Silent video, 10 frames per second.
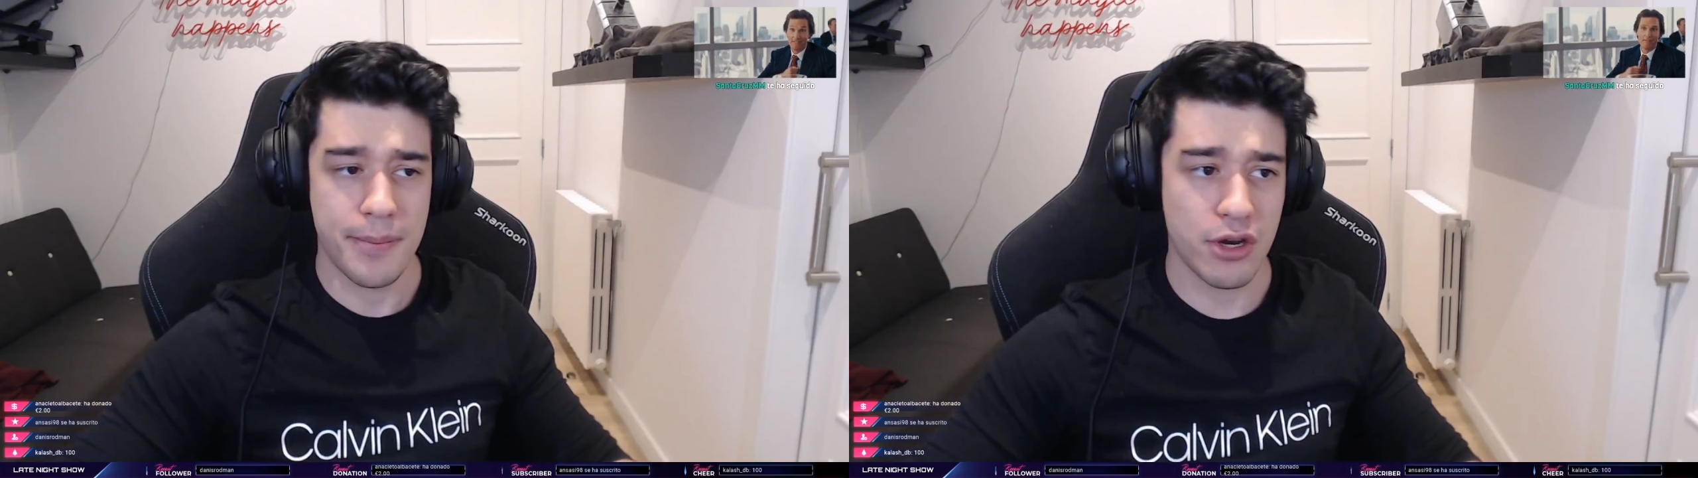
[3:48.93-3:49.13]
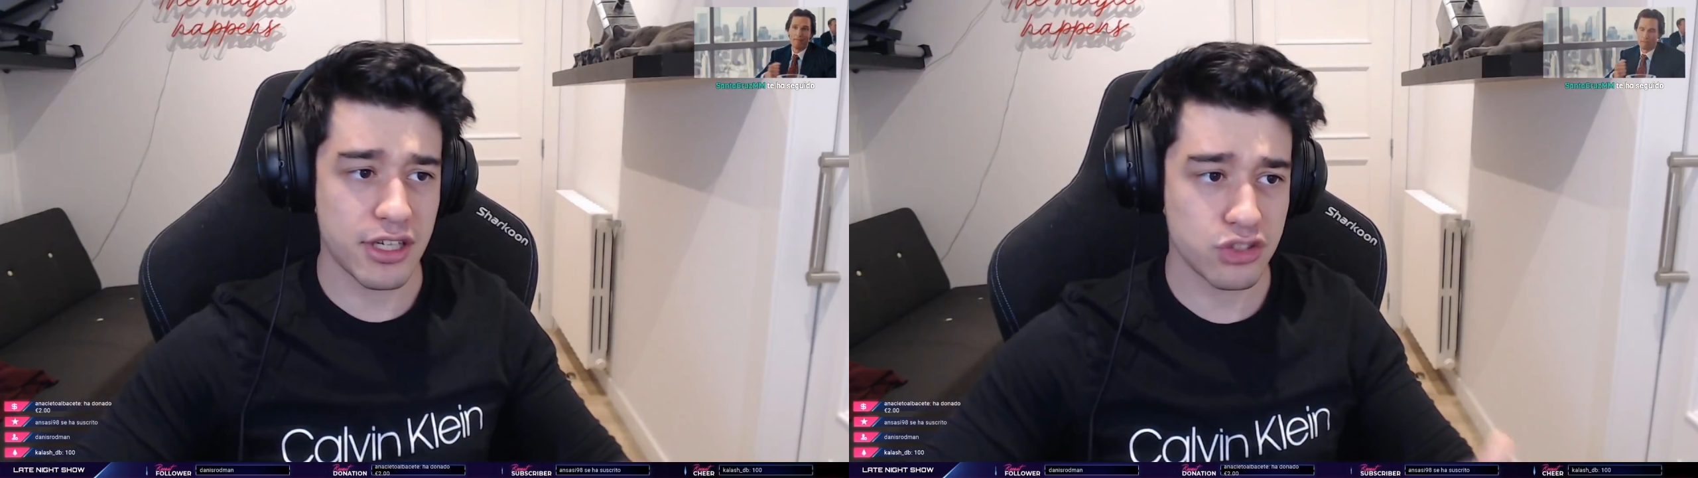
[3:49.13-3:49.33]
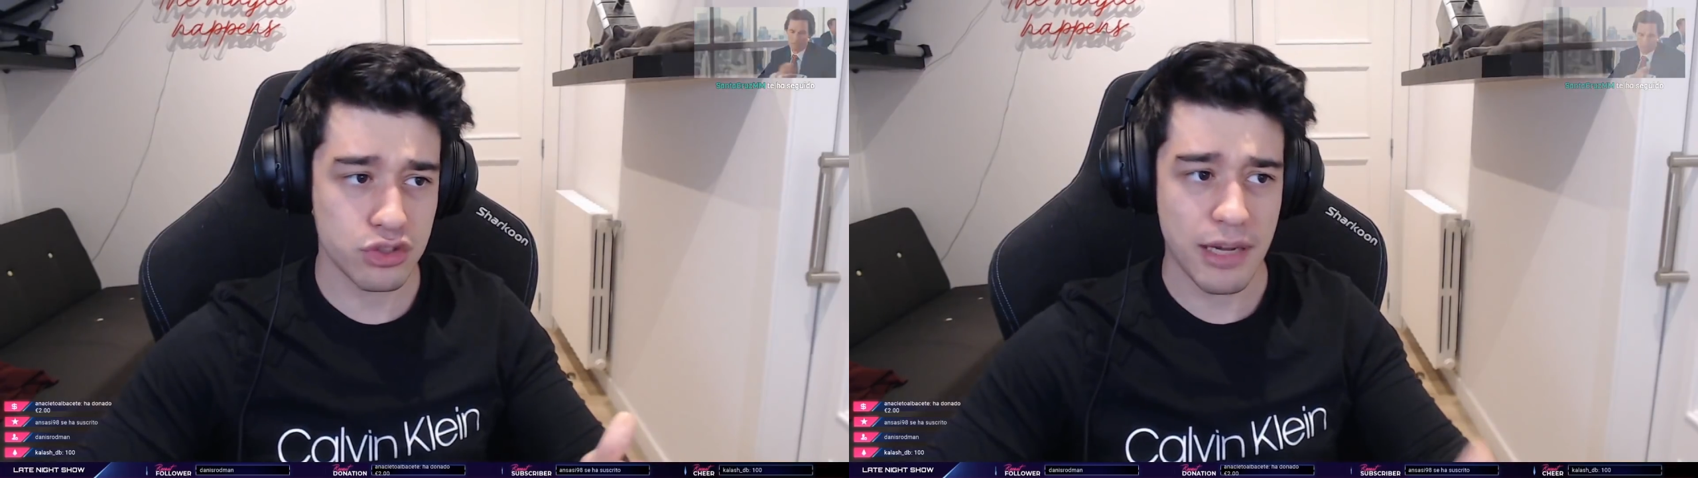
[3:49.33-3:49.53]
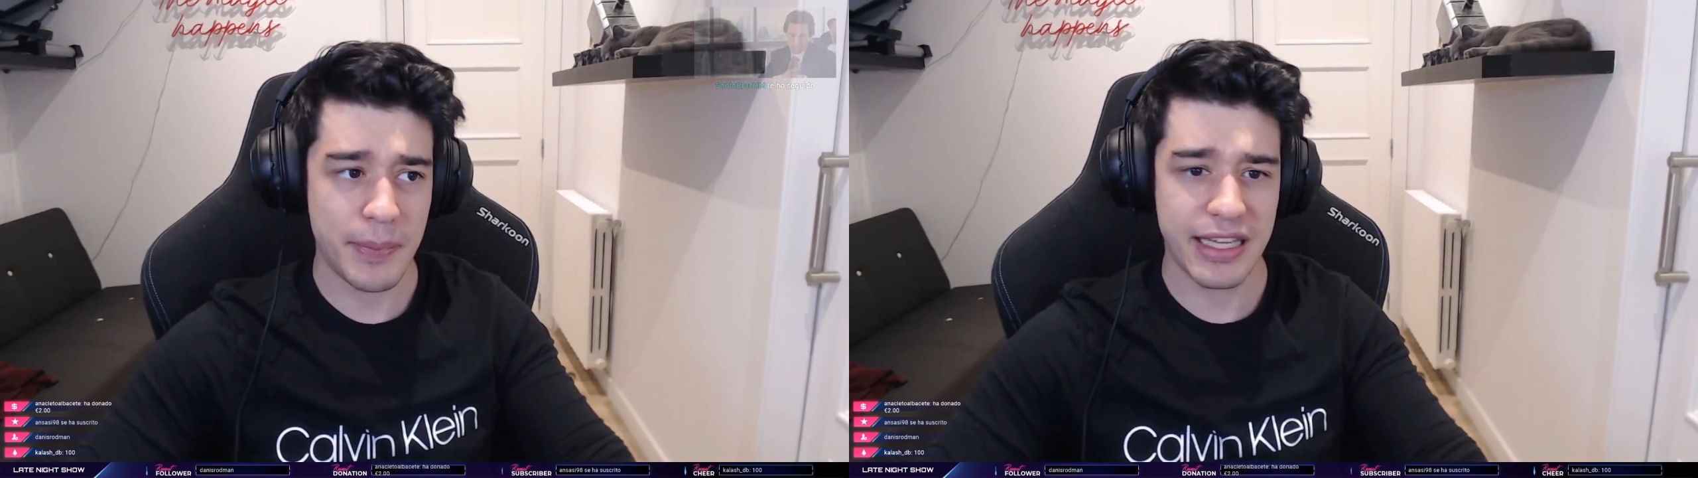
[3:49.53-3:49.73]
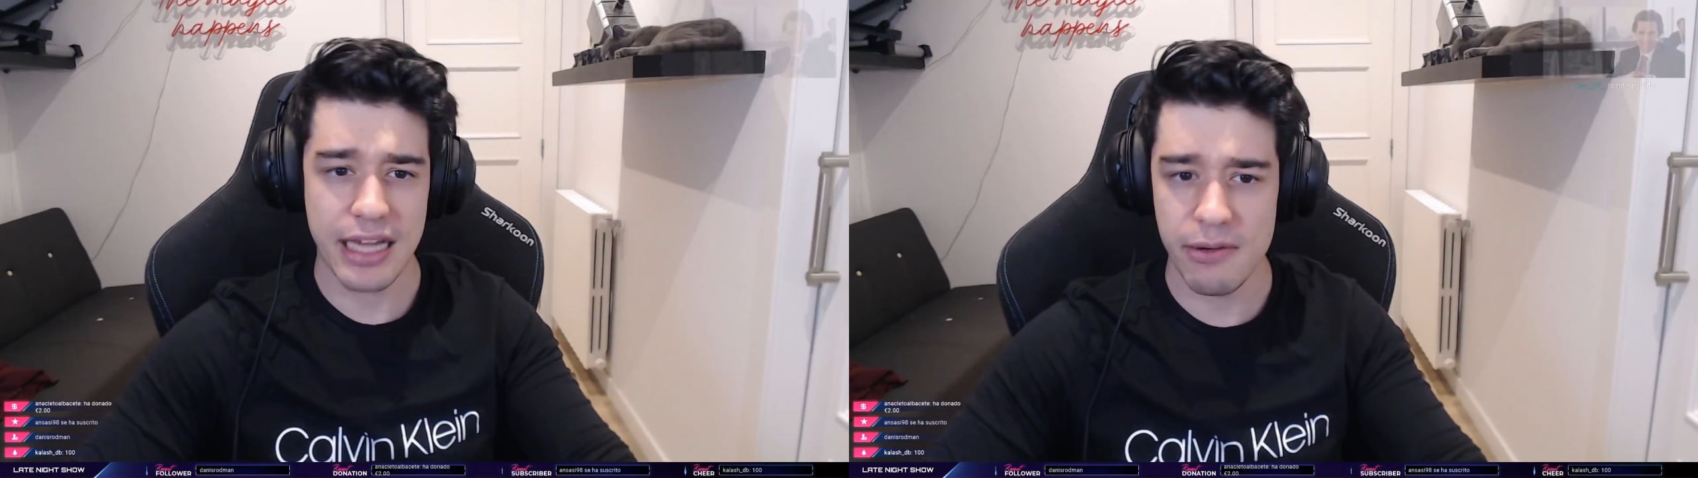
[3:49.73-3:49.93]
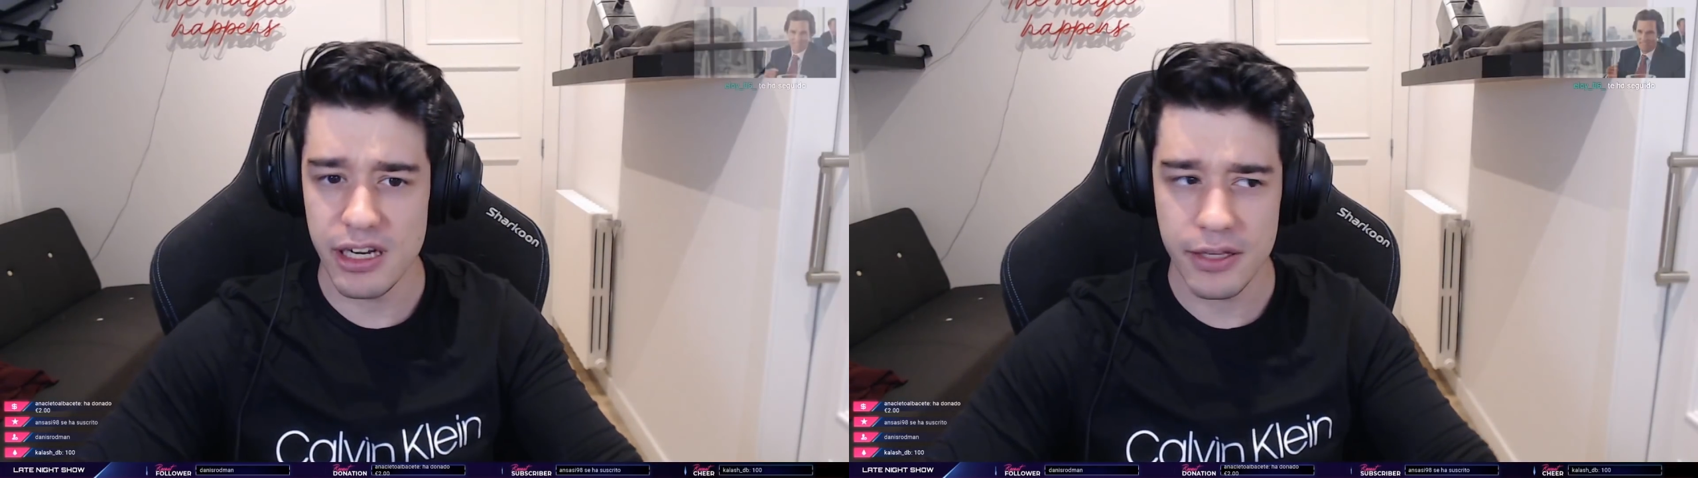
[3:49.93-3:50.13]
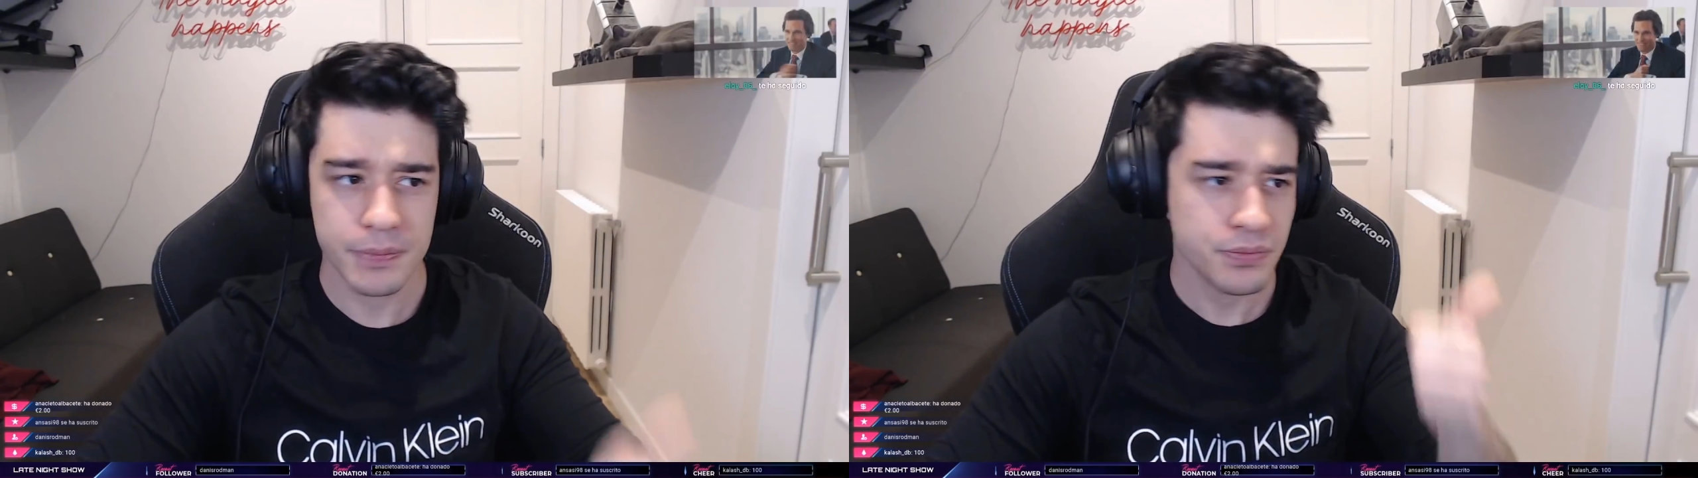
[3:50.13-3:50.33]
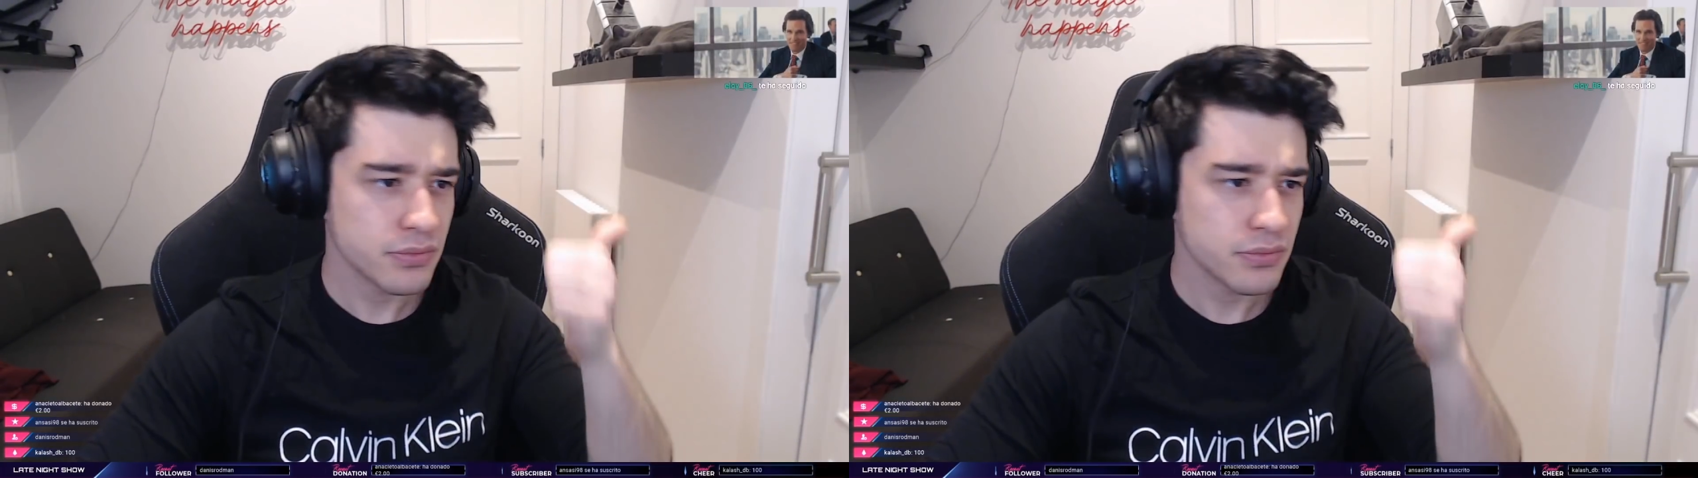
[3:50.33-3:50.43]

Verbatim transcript: Pero que esto es aplicable